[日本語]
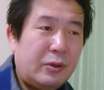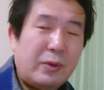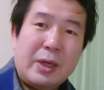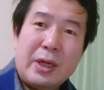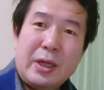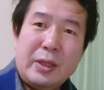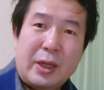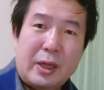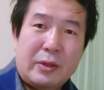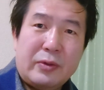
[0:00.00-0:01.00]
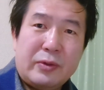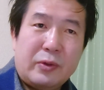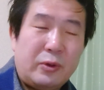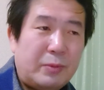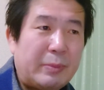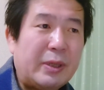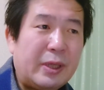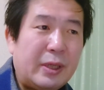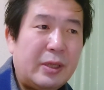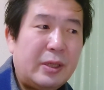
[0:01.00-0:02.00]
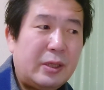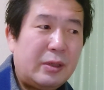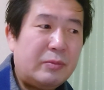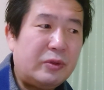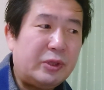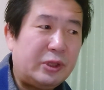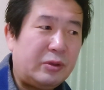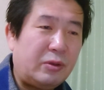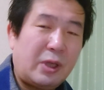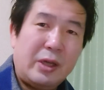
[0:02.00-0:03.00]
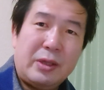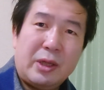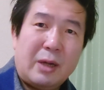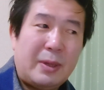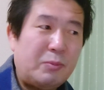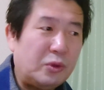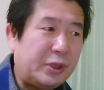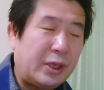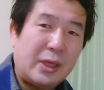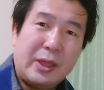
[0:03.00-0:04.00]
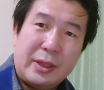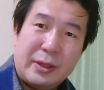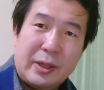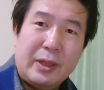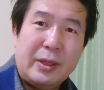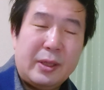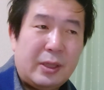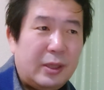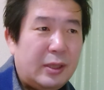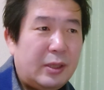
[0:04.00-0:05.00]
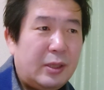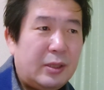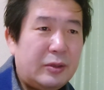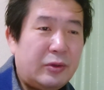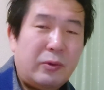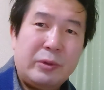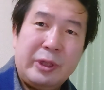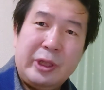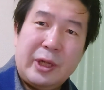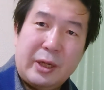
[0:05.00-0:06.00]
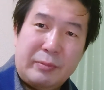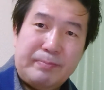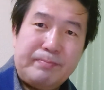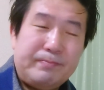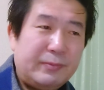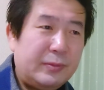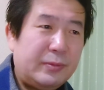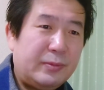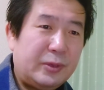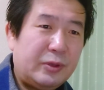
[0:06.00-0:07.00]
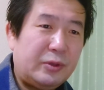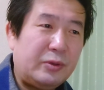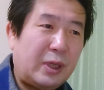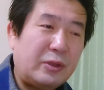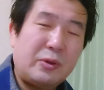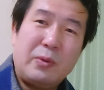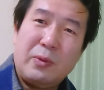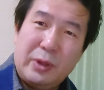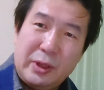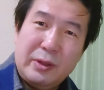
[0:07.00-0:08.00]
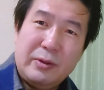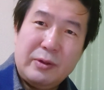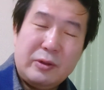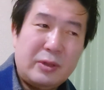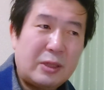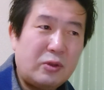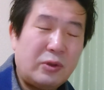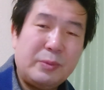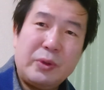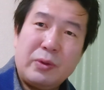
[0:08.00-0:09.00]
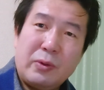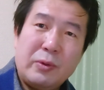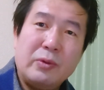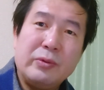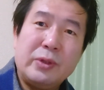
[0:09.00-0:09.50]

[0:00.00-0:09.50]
言わないでそのままねもうじっと耐えてカバン持ちかなんかやってね総理になる菅総理菅総理もこの